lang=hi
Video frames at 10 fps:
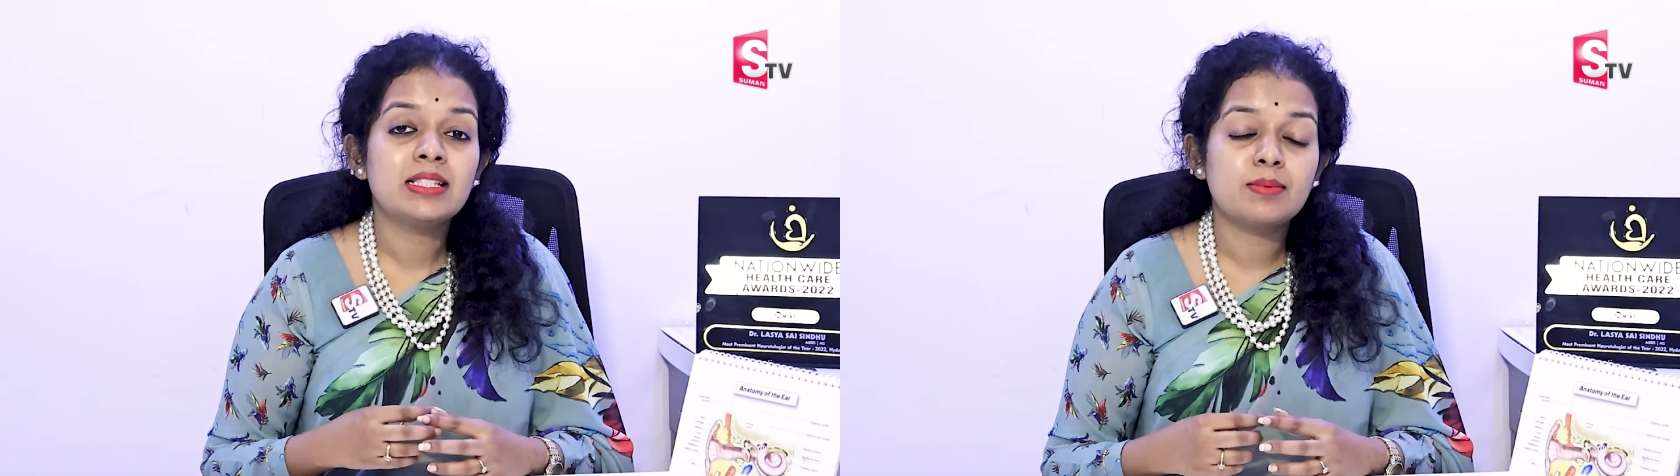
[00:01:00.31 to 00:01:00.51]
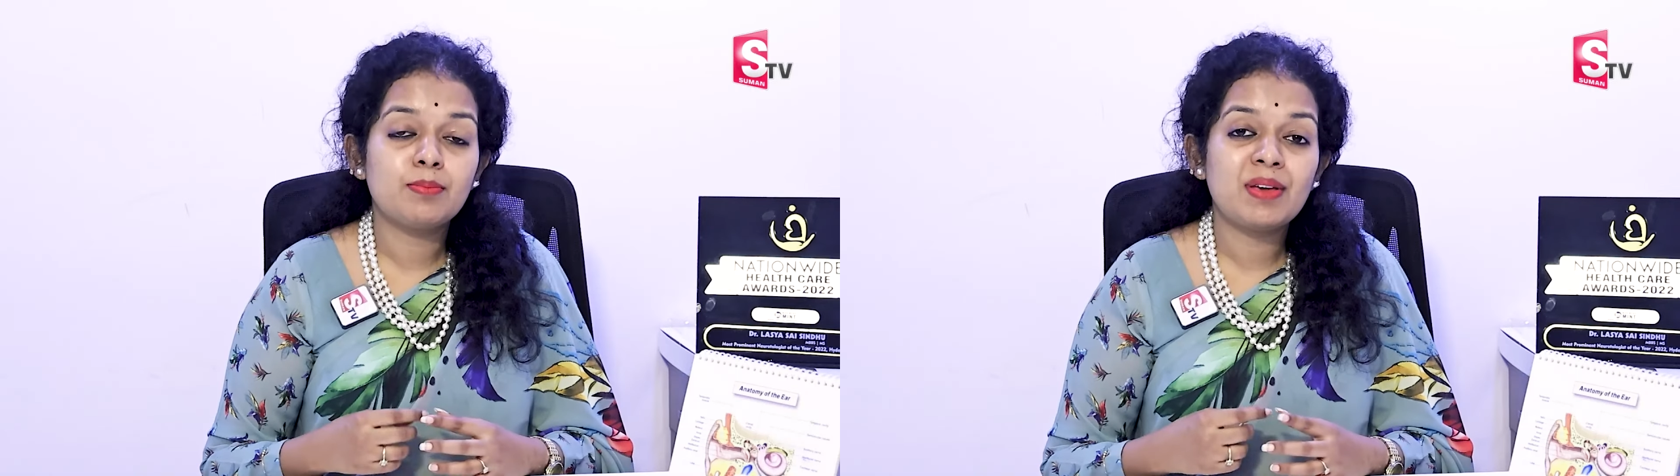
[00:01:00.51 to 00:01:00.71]

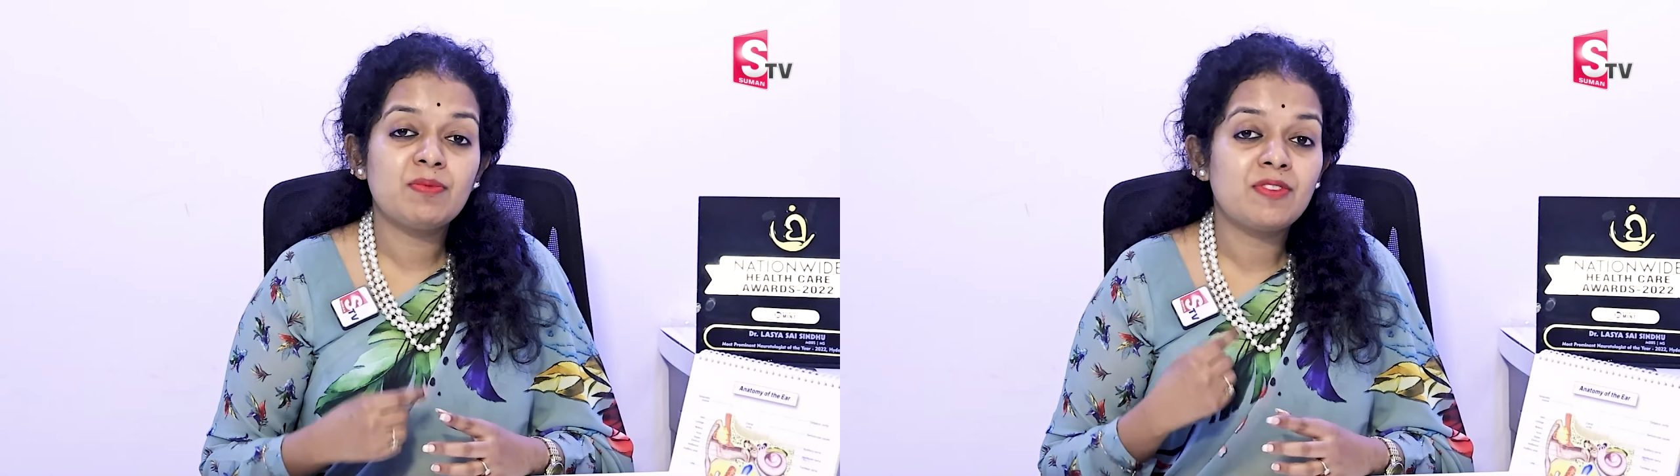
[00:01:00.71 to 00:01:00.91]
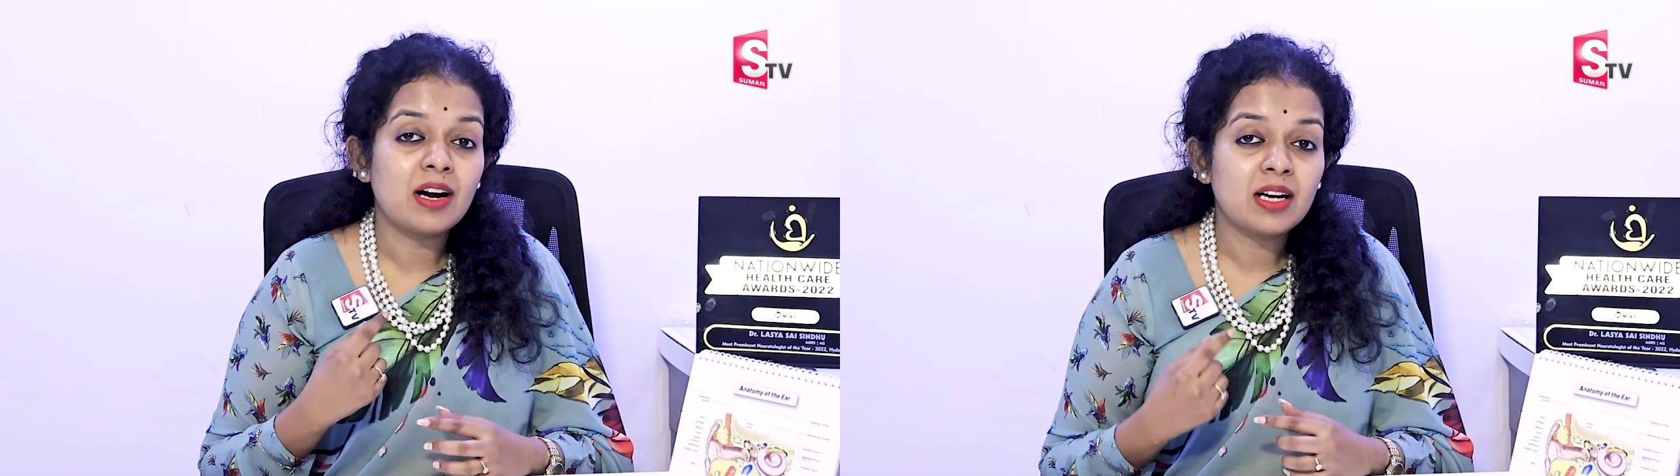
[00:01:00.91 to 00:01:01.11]

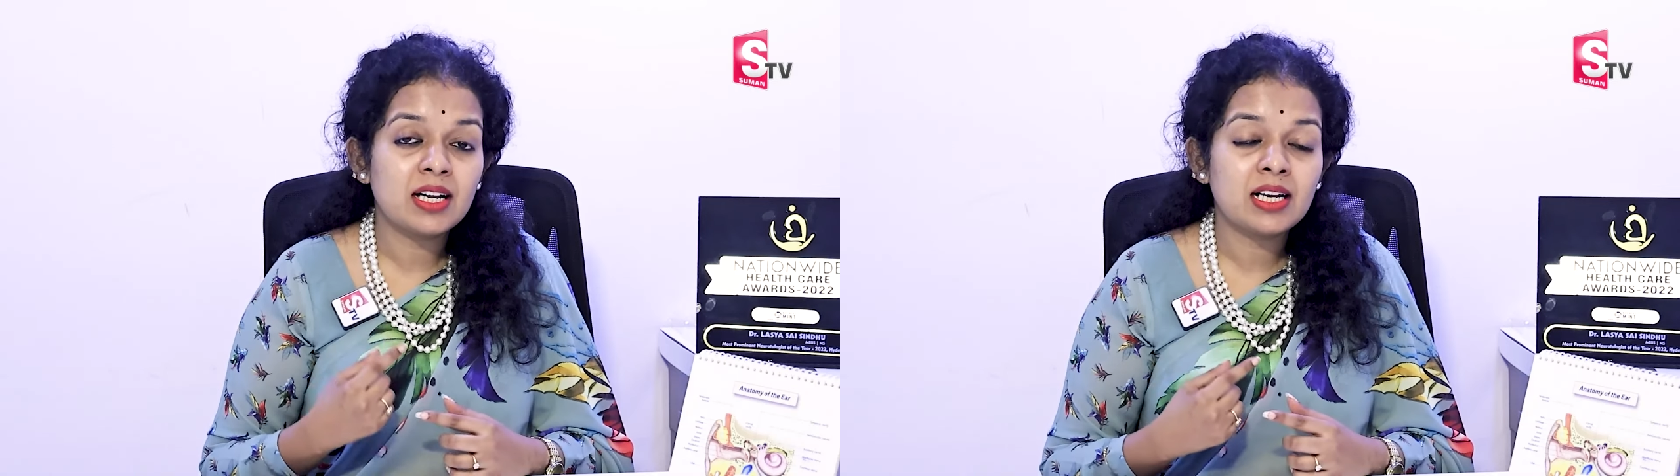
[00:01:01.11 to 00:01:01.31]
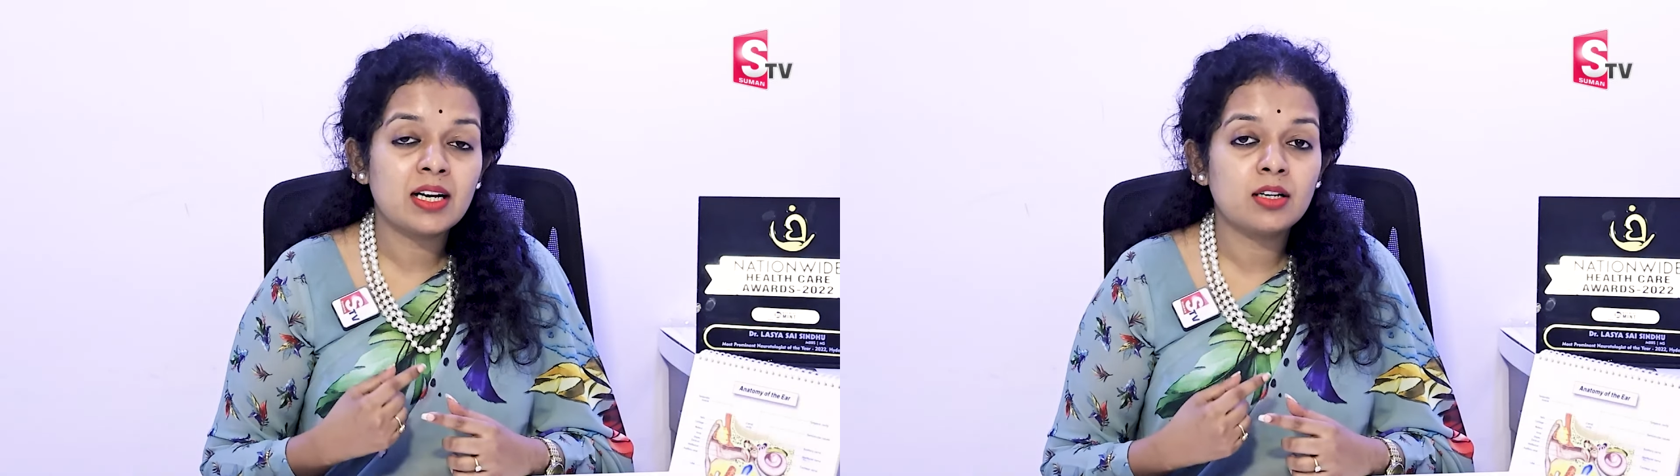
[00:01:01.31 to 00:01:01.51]
इसमें
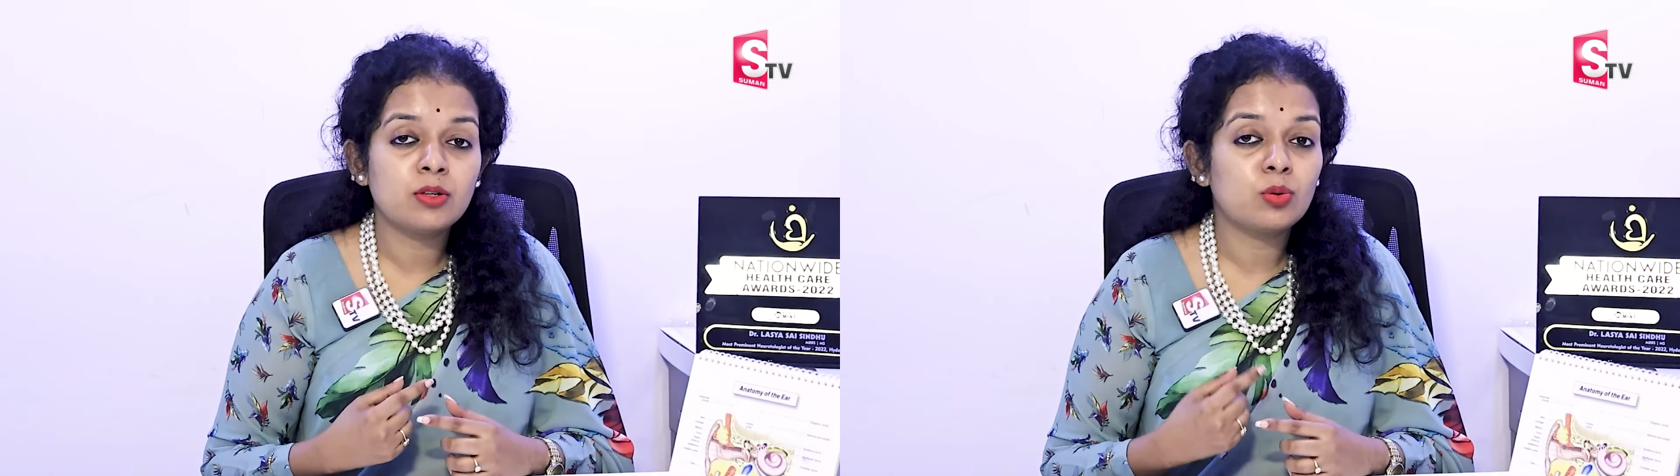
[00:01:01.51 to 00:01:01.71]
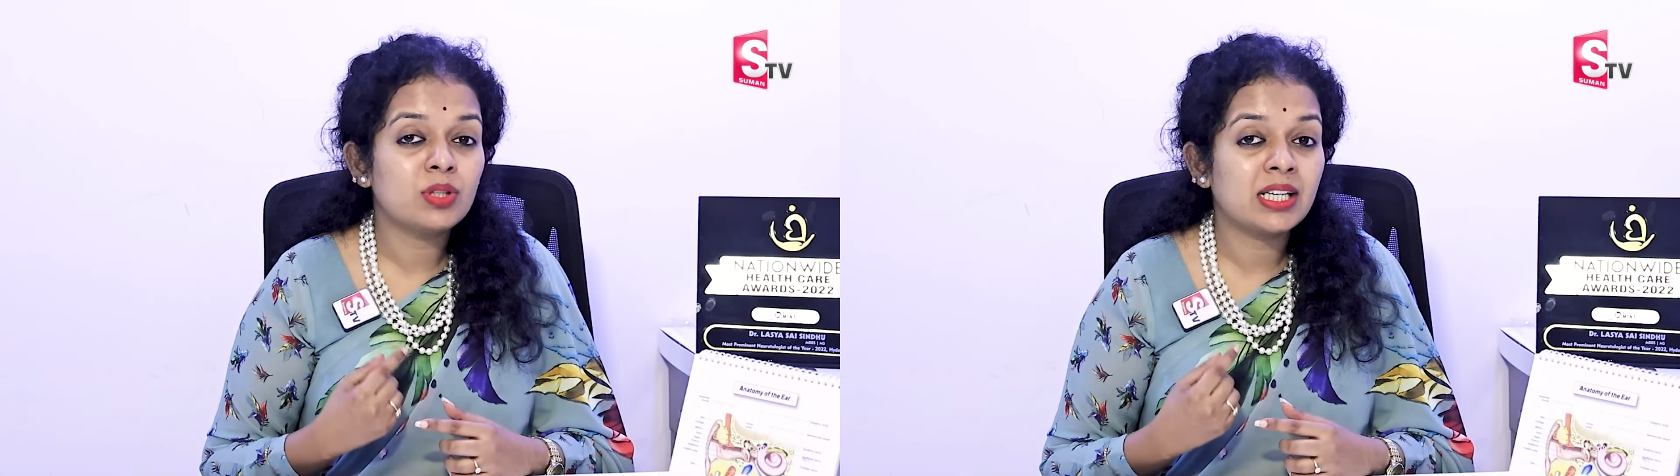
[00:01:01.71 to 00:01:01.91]
फंगल का
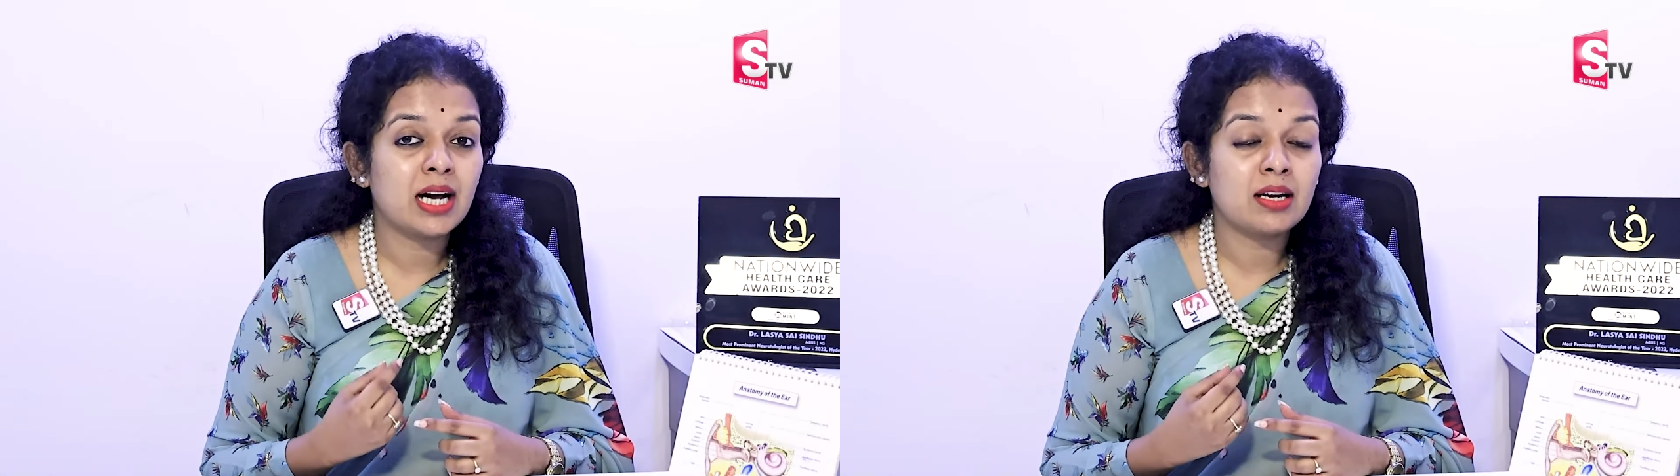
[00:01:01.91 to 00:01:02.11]
ग्रोथ